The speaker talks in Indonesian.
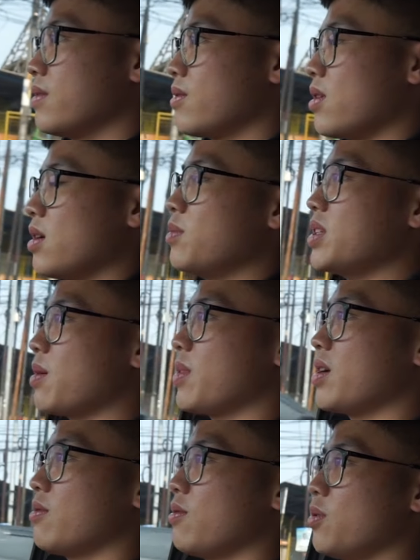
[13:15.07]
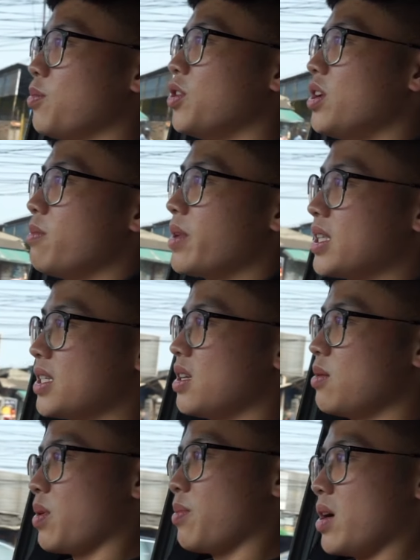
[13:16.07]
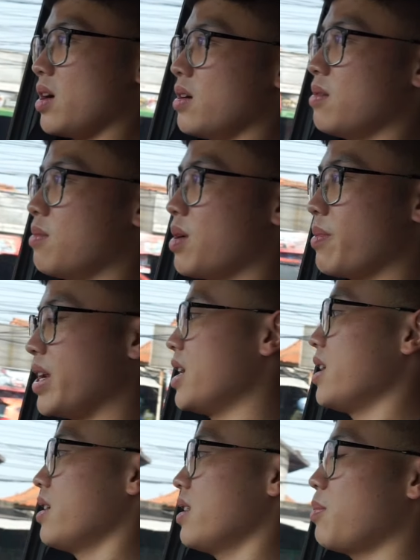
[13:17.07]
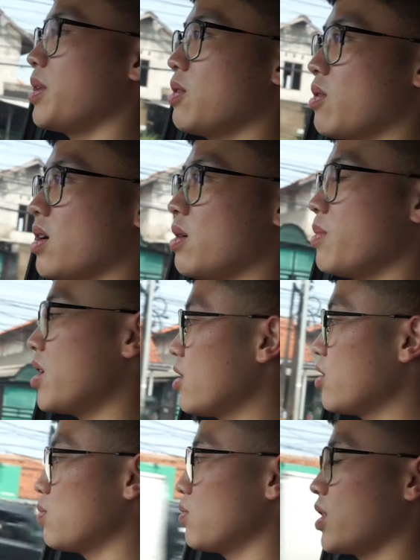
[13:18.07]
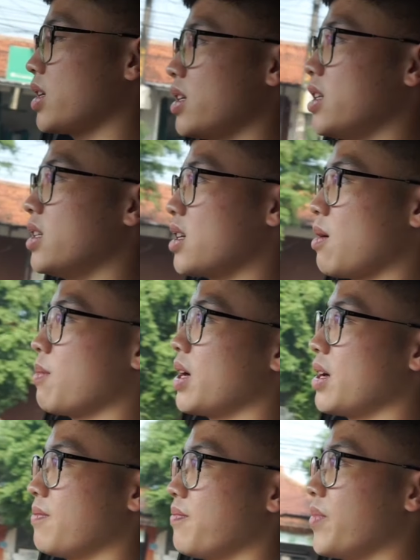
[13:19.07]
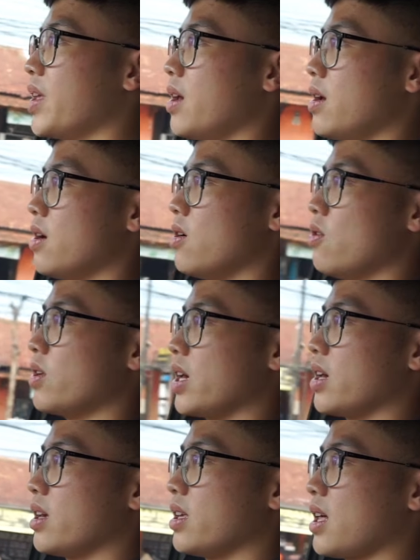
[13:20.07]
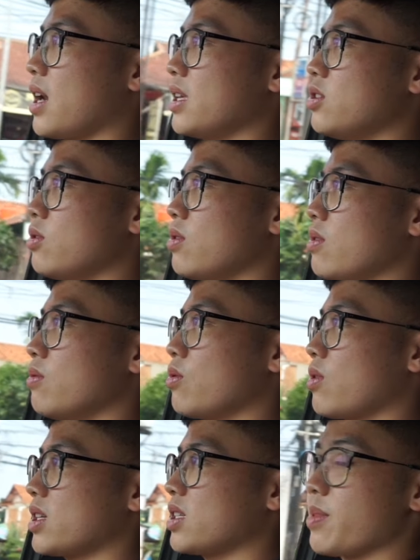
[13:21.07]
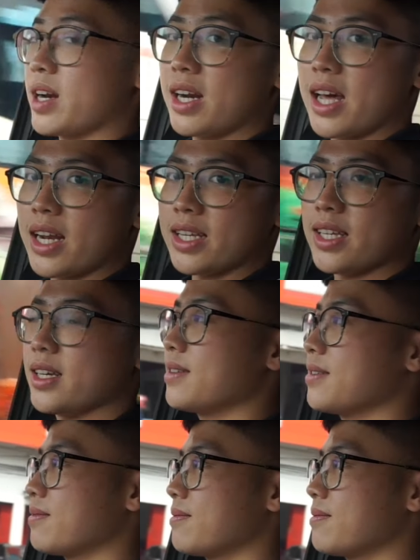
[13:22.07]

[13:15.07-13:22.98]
kurang lebih sama walaupun dimensinya memang berbeda tapi kurang lebih radius putarnya ini sama oke kita lanjut untuk rasa berkendaranya